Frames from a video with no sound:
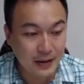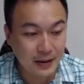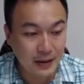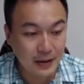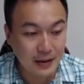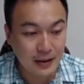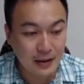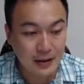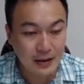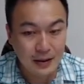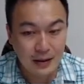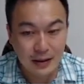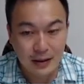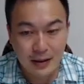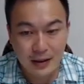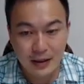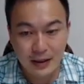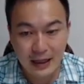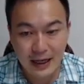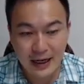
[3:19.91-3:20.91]
呃
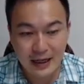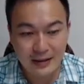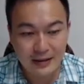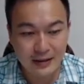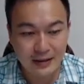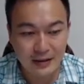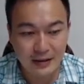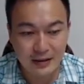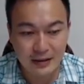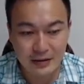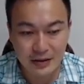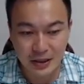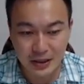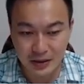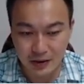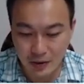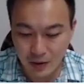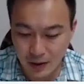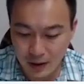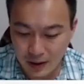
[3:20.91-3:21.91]
拉的一个情
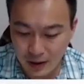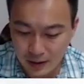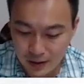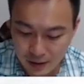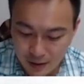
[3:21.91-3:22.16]
况，